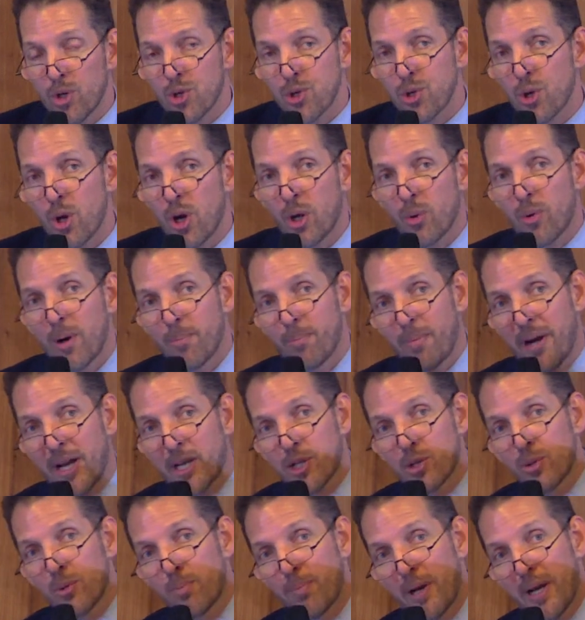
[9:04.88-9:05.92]
só com a
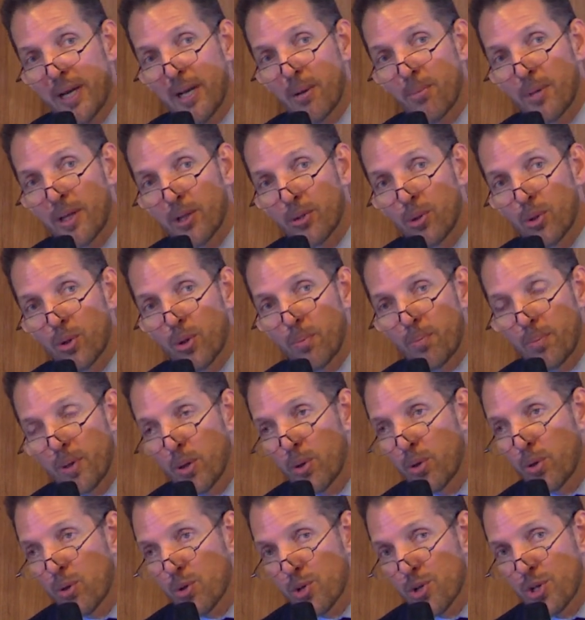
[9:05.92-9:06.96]
parte do Parlamento
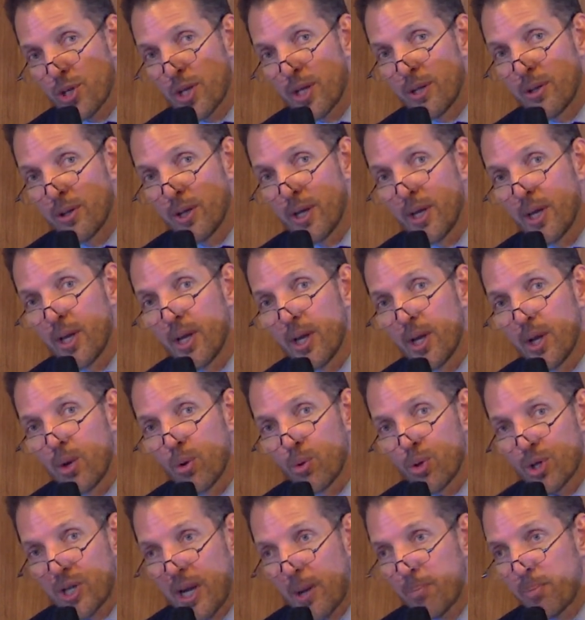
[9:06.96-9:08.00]
Europeu e Conselho.
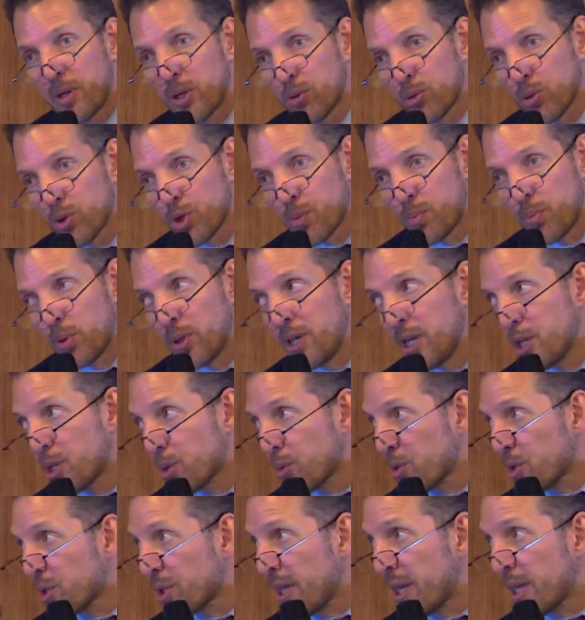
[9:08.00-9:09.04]
Os capítulos
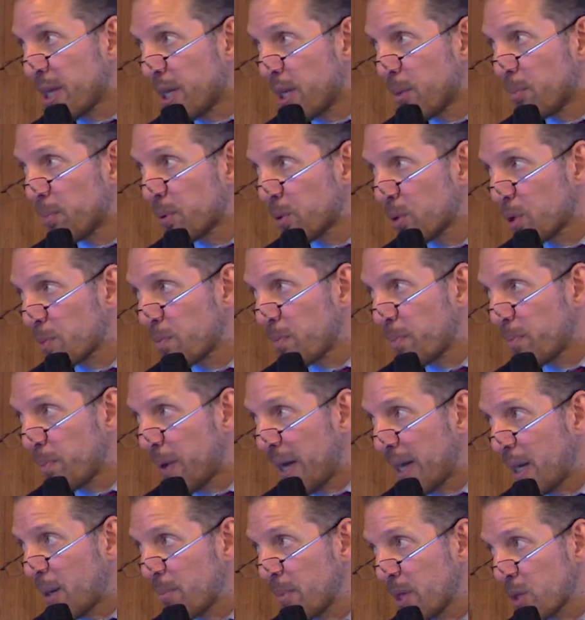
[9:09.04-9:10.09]
políticos têm que ir para os
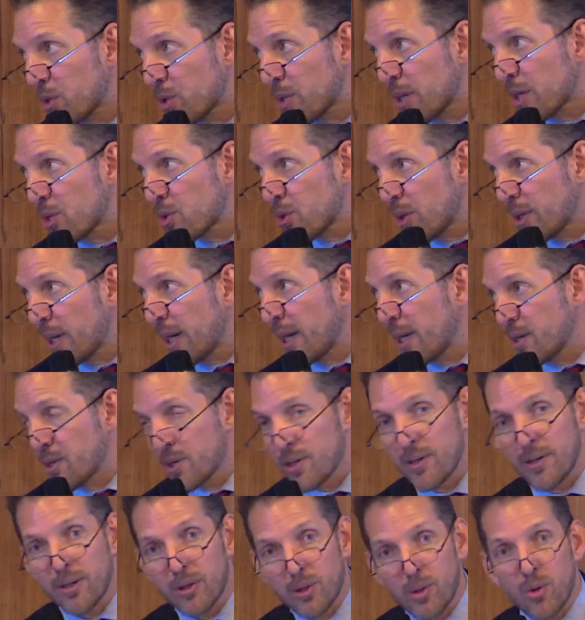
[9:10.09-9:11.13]
parlamentos
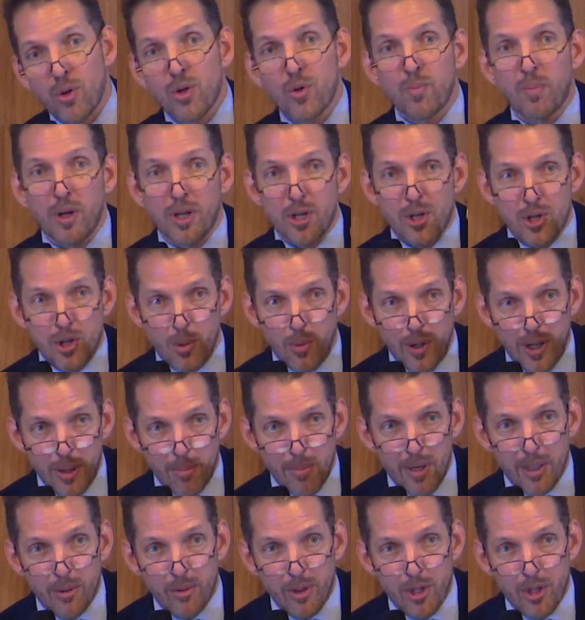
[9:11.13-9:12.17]
nacionais. Então, isso pode ser um
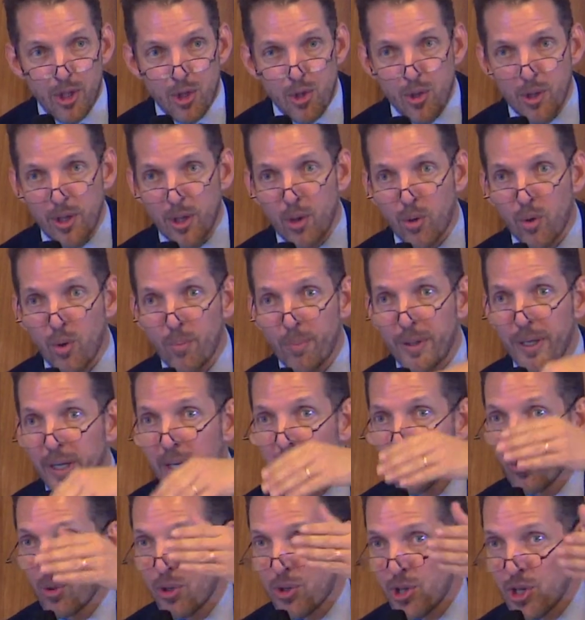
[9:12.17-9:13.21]
elemento adicional
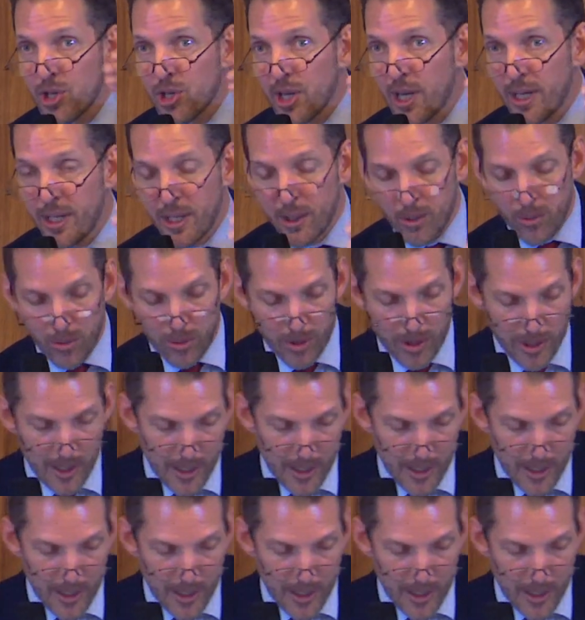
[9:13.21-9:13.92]
complicador, vocês têm lido